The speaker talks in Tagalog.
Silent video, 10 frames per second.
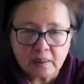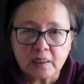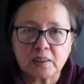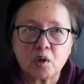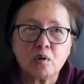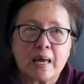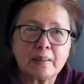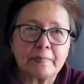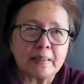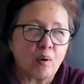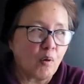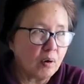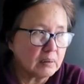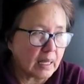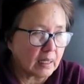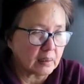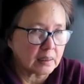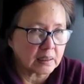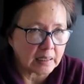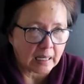Hindi ko nga napanood na
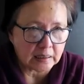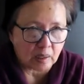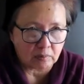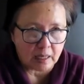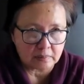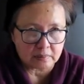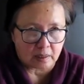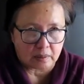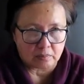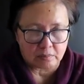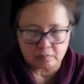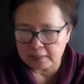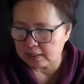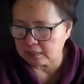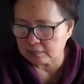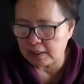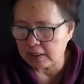nakita ko lang ano may... Hindi